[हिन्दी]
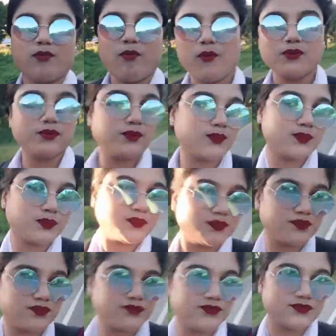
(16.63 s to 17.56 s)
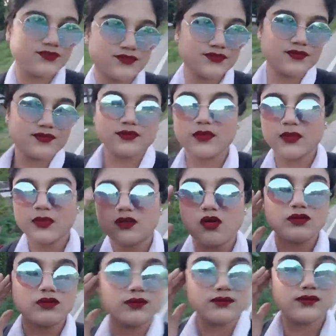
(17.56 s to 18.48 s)
के लिए तो यहाँ
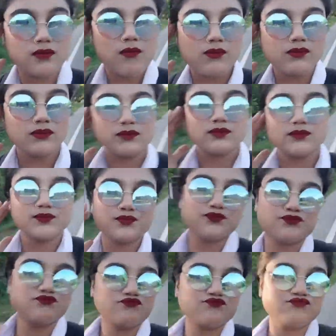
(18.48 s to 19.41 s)
से हम लोग निकल चुके हैं आप